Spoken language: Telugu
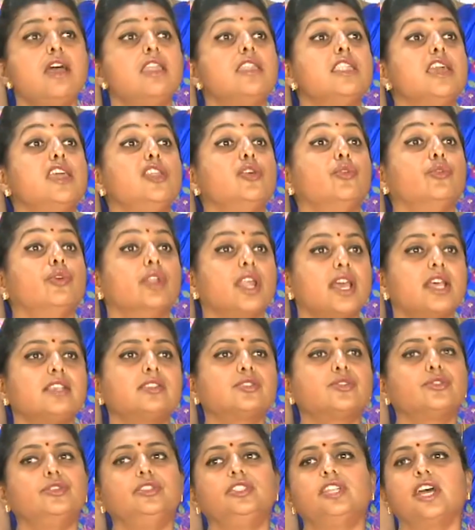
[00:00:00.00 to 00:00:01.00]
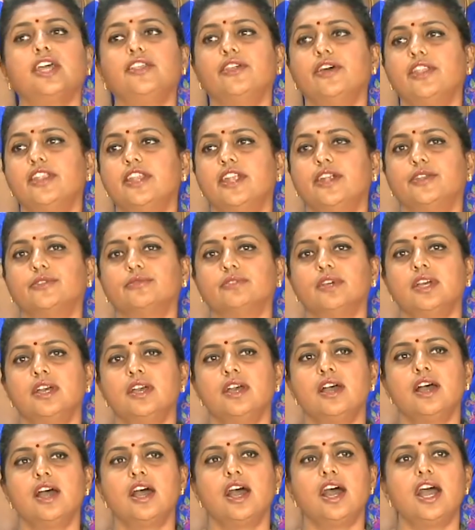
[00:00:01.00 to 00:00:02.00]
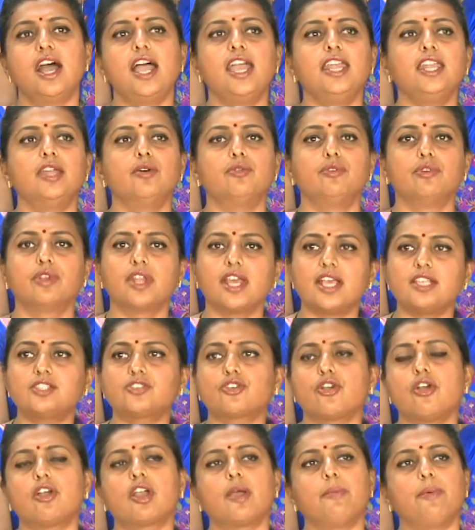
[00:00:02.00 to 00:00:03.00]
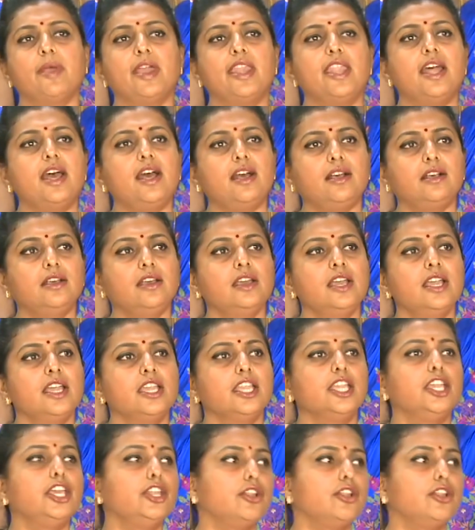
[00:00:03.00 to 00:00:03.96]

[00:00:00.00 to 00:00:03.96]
నేను ఉరేసుకుంటాను అన్నాడు ఆయన ఉరేసుకోకపోయినా ఈ